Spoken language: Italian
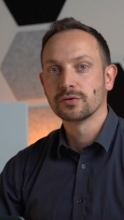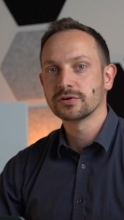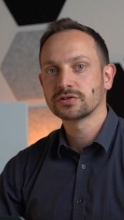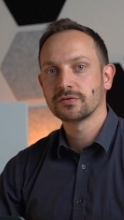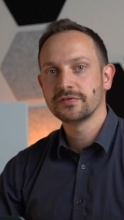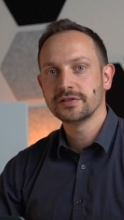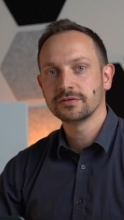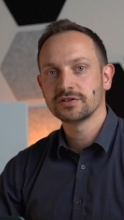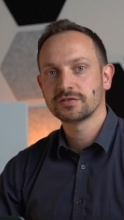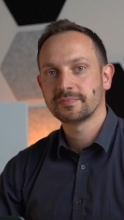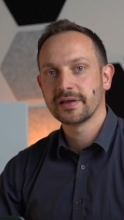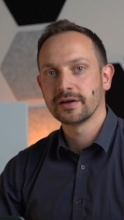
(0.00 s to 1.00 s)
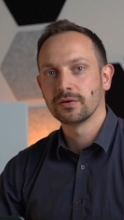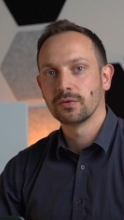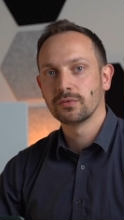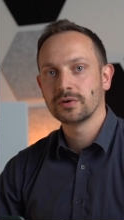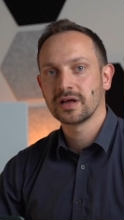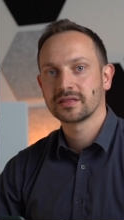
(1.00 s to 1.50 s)
in questo video ti spiego
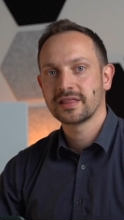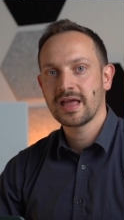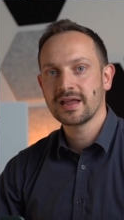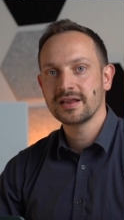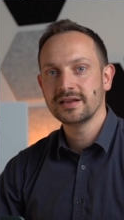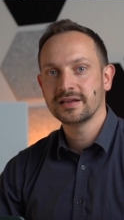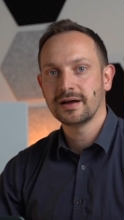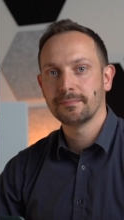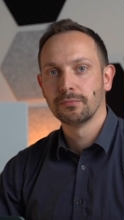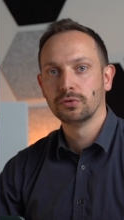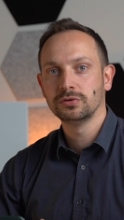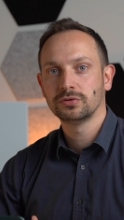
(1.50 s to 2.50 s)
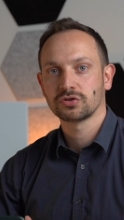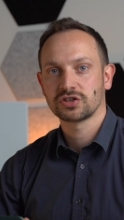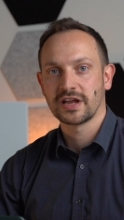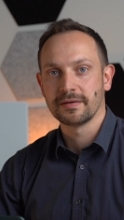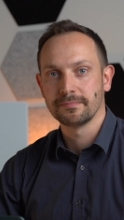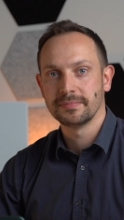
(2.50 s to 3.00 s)
una tecnica molto
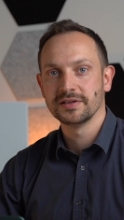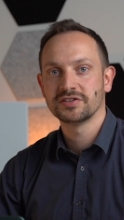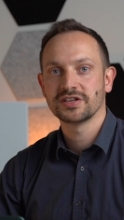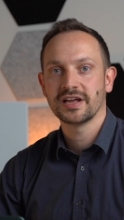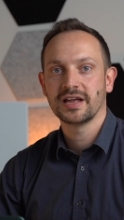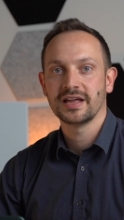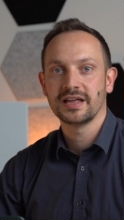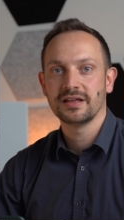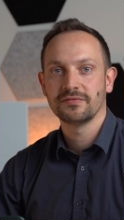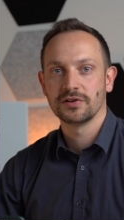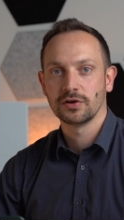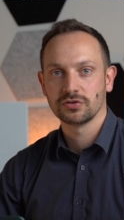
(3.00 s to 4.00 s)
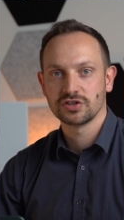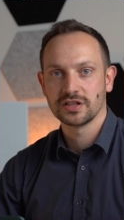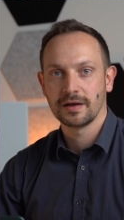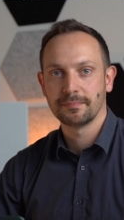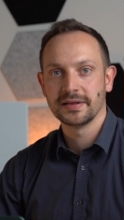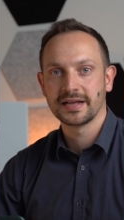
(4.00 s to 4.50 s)
semplice e veloce da
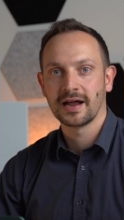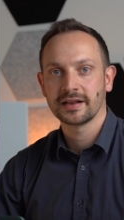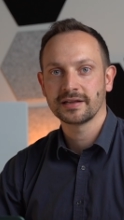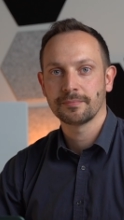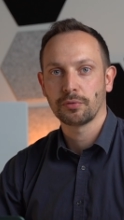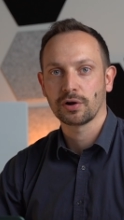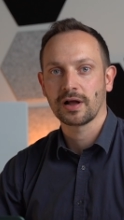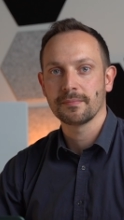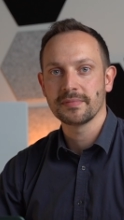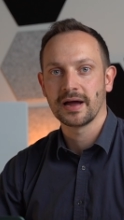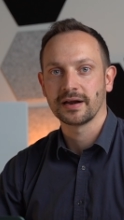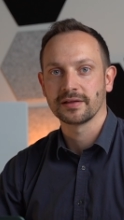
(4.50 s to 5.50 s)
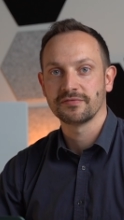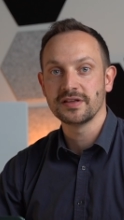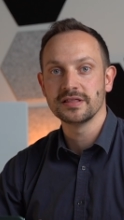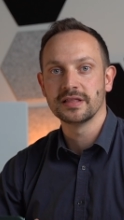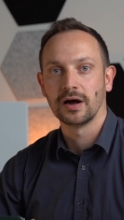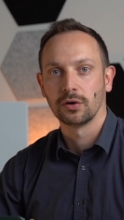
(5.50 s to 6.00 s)
applicare che può cambiare
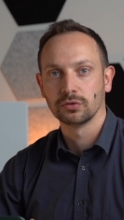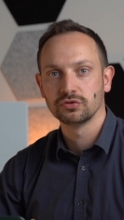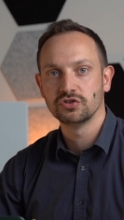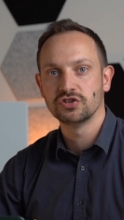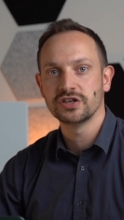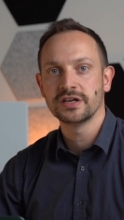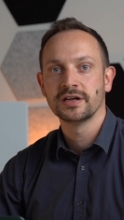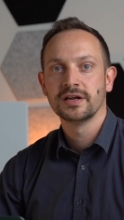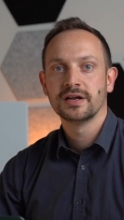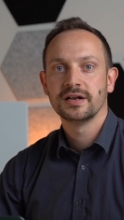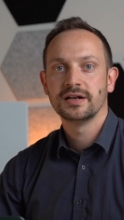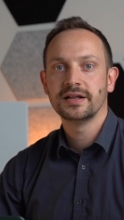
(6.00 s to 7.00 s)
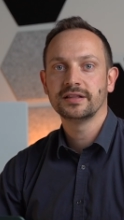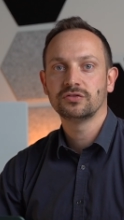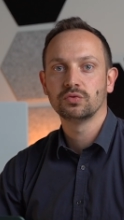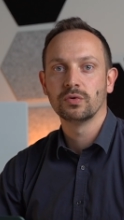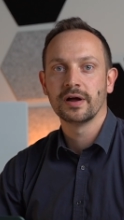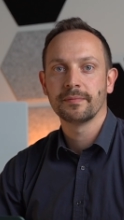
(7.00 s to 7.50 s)
fin da oggi le
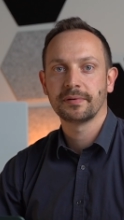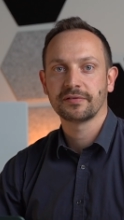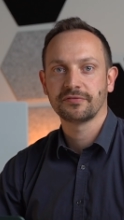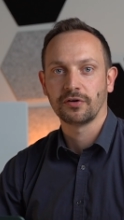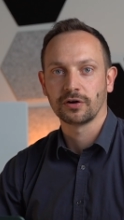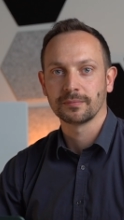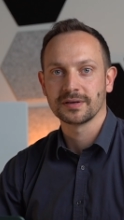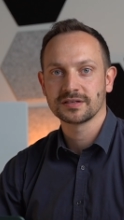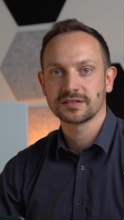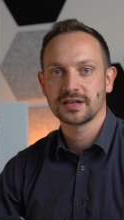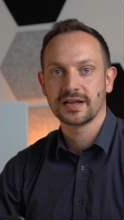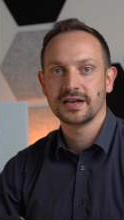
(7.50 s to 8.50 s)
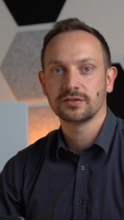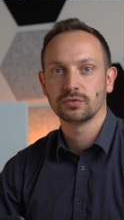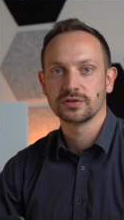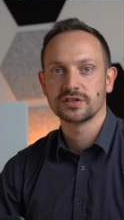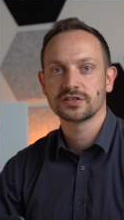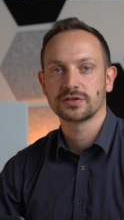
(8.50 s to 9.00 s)
tue performance e la
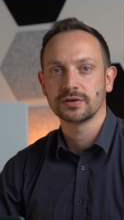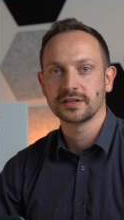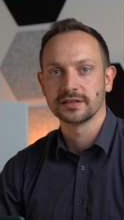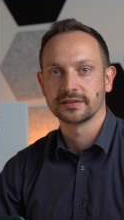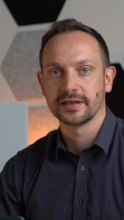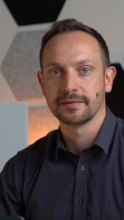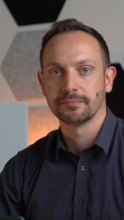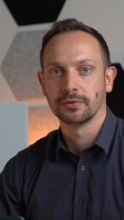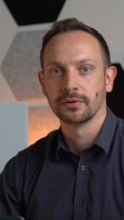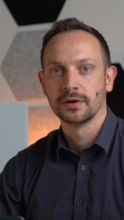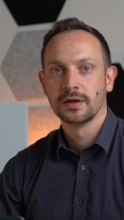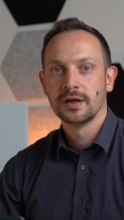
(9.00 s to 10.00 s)
tua gestione del tempo.